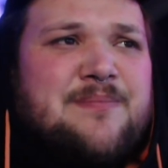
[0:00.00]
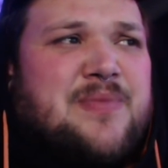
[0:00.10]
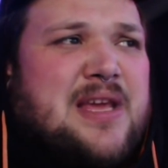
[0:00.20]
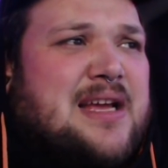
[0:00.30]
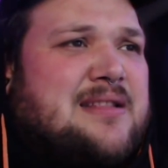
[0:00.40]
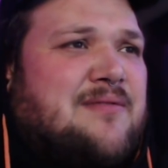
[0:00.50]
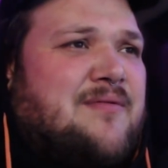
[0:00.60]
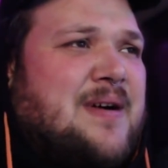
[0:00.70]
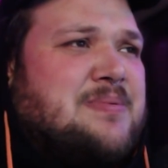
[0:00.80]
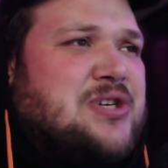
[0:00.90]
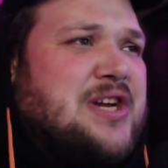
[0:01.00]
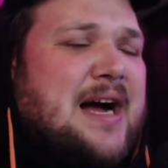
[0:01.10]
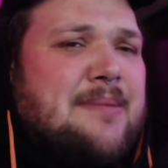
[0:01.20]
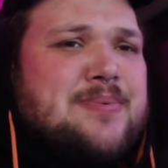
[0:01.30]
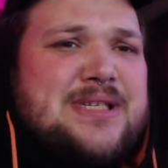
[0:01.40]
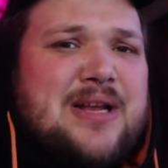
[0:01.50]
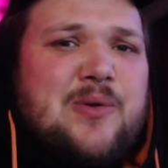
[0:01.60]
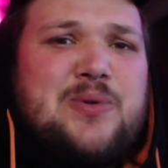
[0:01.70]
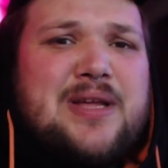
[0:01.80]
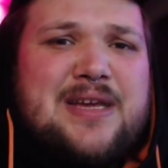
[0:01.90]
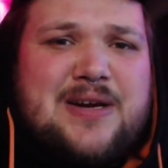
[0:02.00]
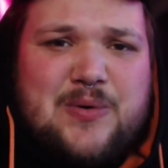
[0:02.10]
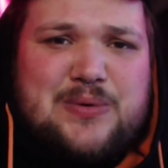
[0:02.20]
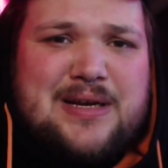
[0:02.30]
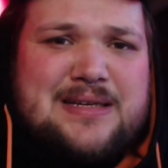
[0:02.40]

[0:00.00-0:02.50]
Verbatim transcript: И это вообще абсолютно не круто.